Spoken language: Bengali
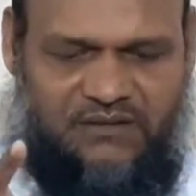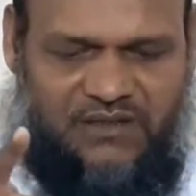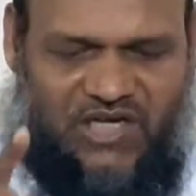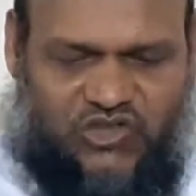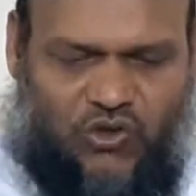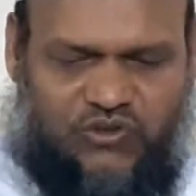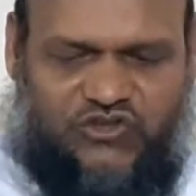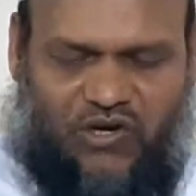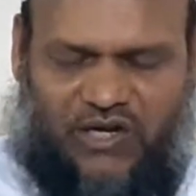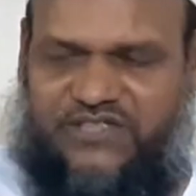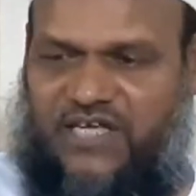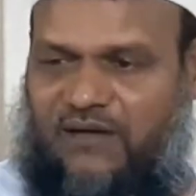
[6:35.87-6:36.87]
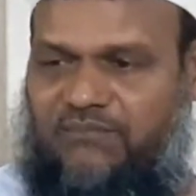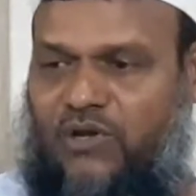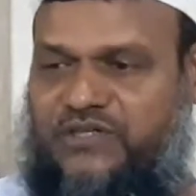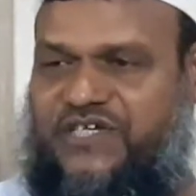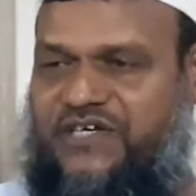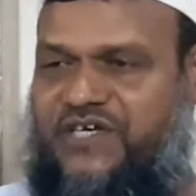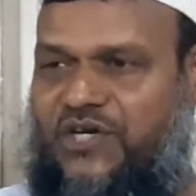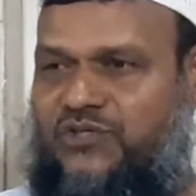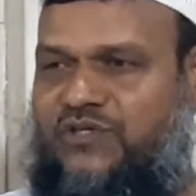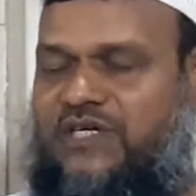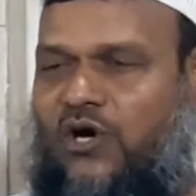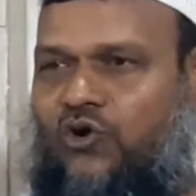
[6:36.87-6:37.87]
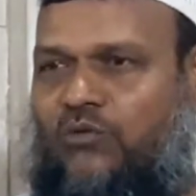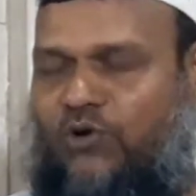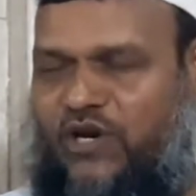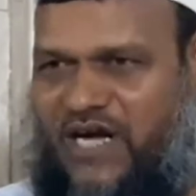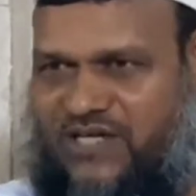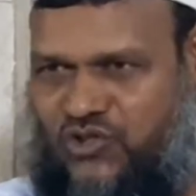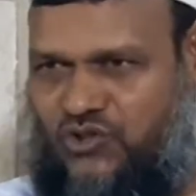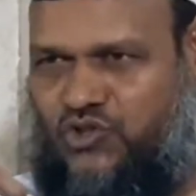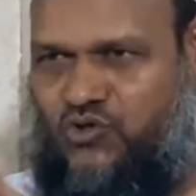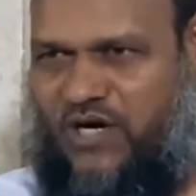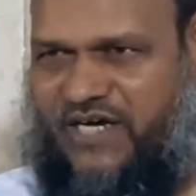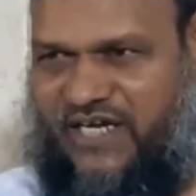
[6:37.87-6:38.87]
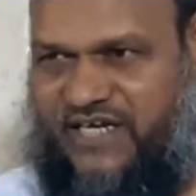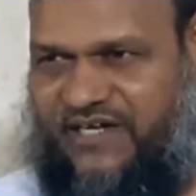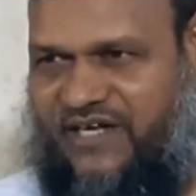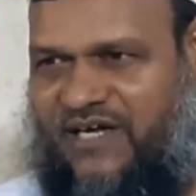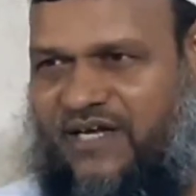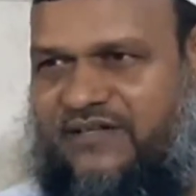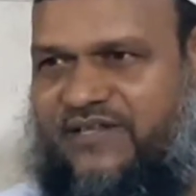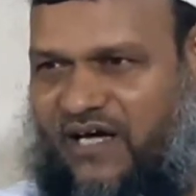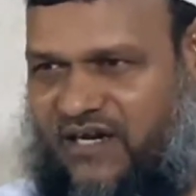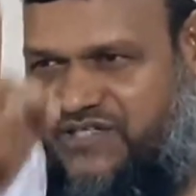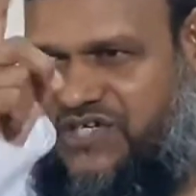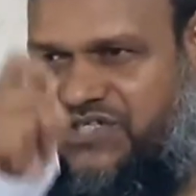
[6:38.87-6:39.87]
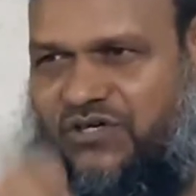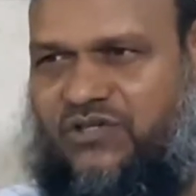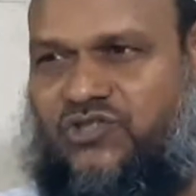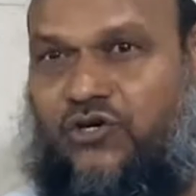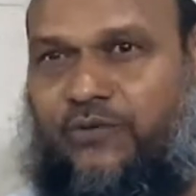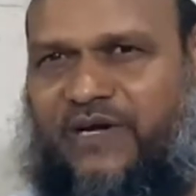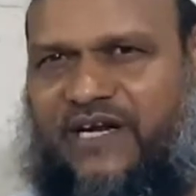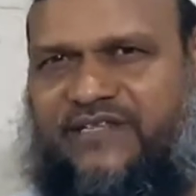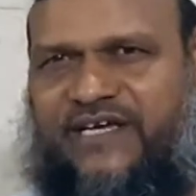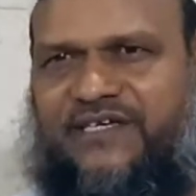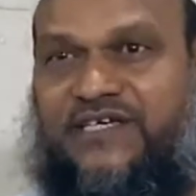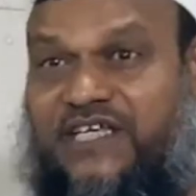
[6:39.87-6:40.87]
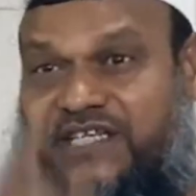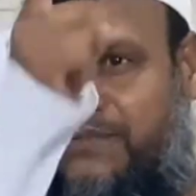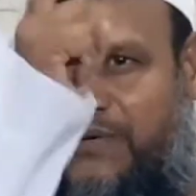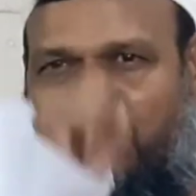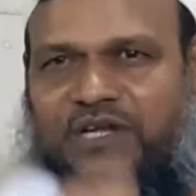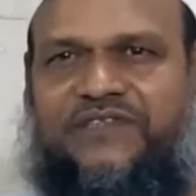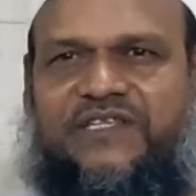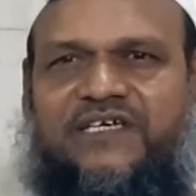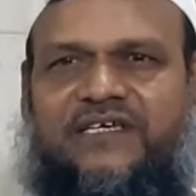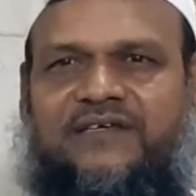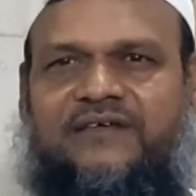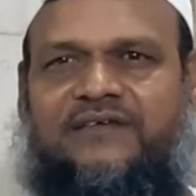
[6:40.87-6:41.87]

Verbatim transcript: রাসুল সাল্লাহ সাল্লাম বলছেন কে যদি কাউকে বলে আসে জুয়া খেলি তাহলে সে জন্য জরিমানা দেয় কি দিবে বলেন দেখি